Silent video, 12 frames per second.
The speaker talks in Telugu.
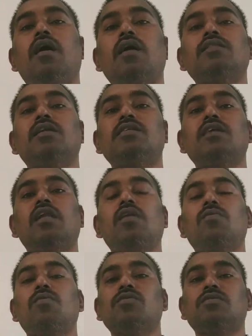ఆదర్శాల
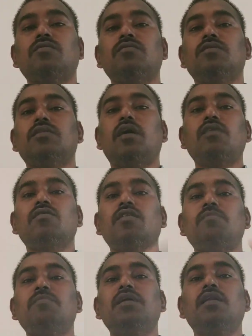కోసం తాను
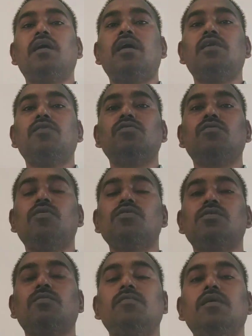నమ్మిన నాయకుని
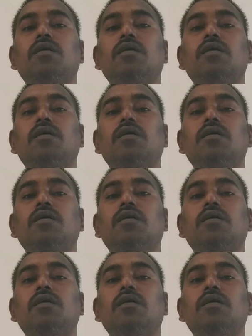కోసం